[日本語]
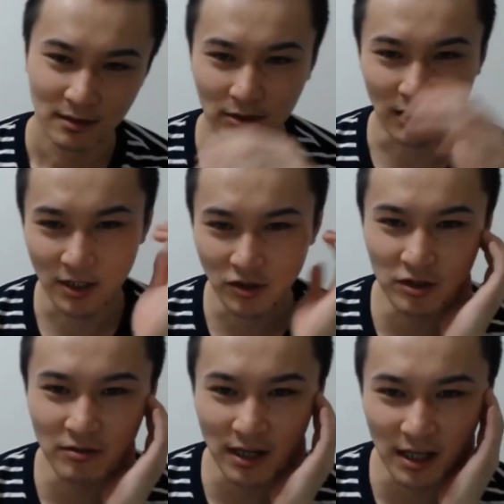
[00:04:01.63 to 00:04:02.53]
あと過剰
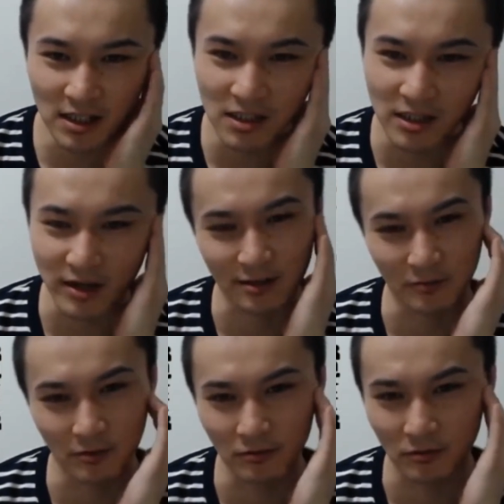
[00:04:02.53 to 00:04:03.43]
に占い信じてるやつ
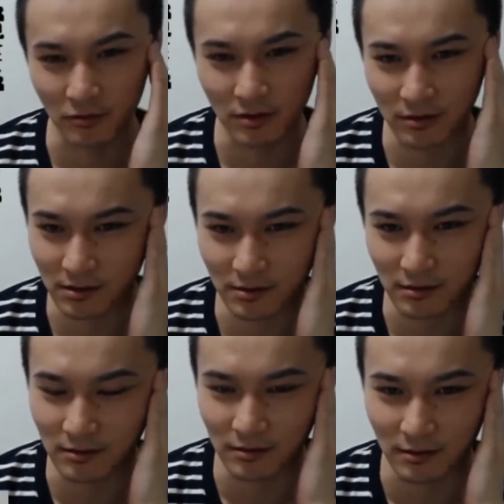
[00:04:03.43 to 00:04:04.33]
ももう
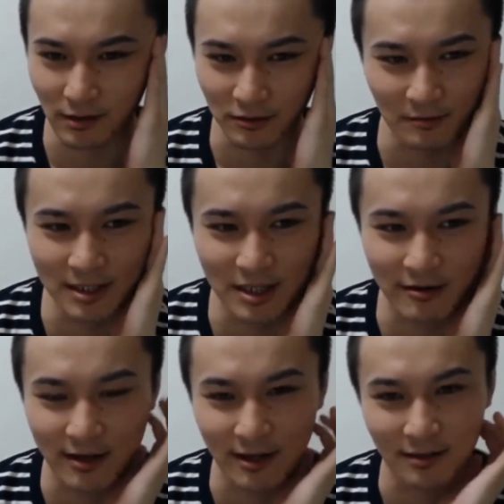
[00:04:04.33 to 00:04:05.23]
あの交
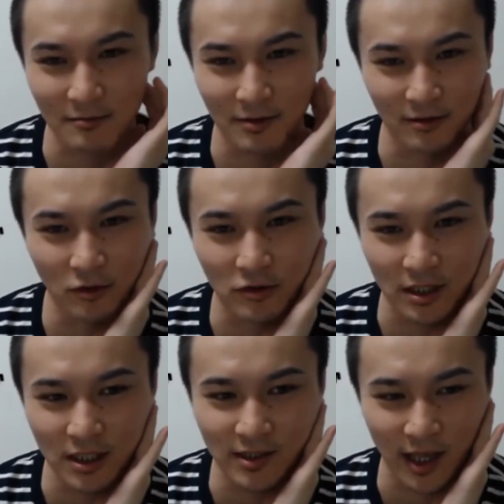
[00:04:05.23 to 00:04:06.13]
わらないって決めてる特
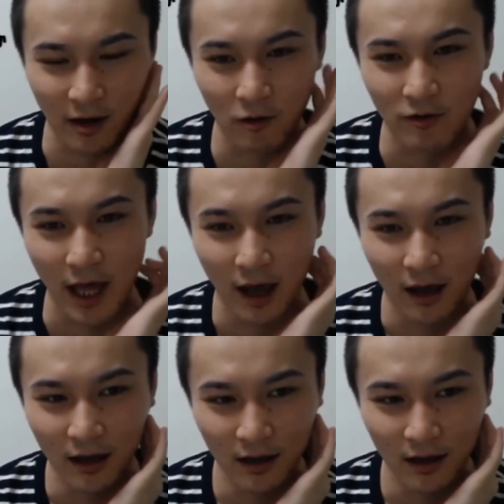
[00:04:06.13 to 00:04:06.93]
に異性女